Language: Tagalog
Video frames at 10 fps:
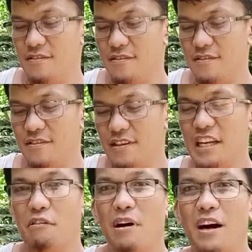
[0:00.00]

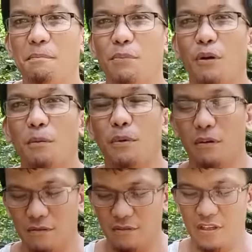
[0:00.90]
ginawa kang bobo
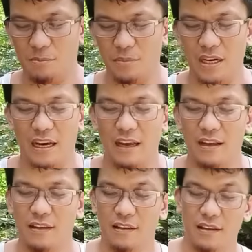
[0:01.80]
ng mga
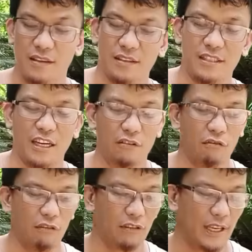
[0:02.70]
siraulo
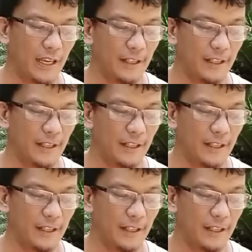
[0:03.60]
na yan.